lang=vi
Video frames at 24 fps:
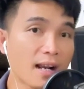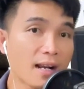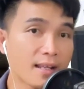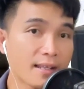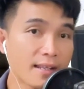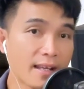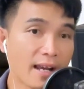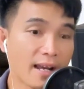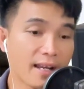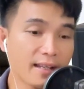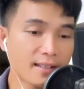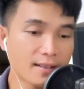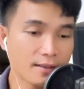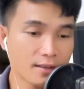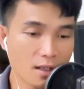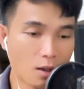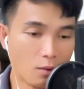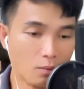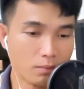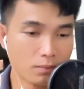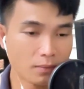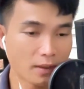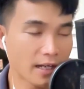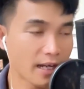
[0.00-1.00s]
dễ sử
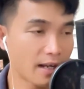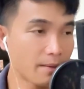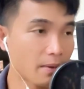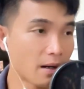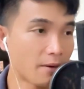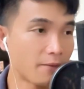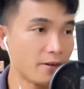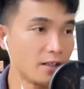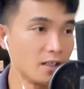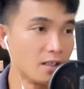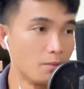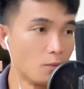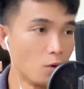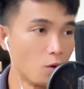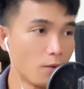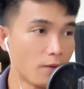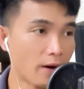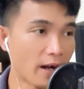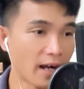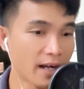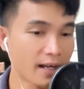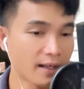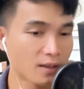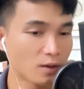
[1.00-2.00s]
dụng khi mà vừa mua
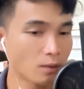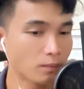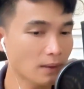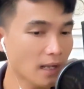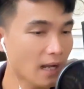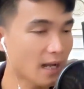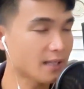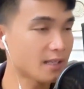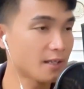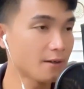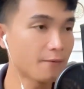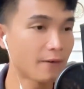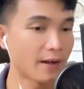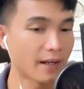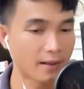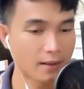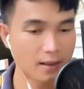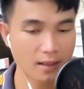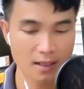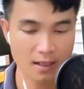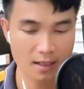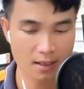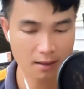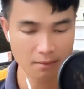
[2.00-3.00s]
về chúng ta chỉ việc
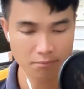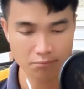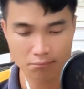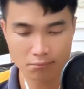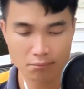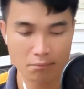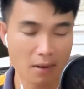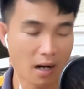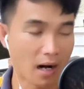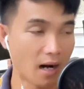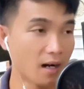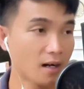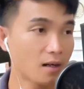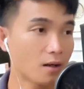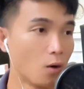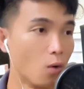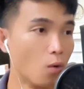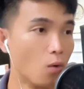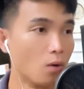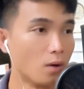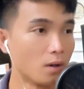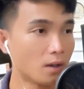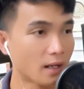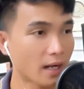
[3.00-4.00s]
uh, mở
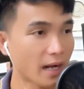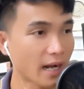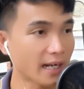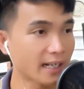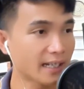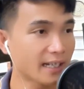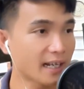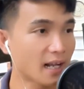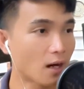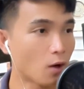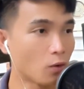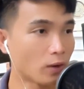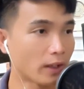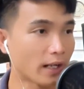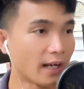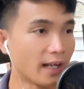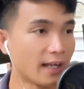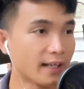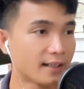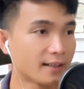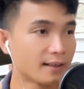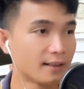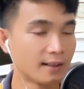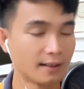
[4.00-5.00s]
nguồn hai cái đầu này
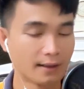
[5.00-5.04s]
lên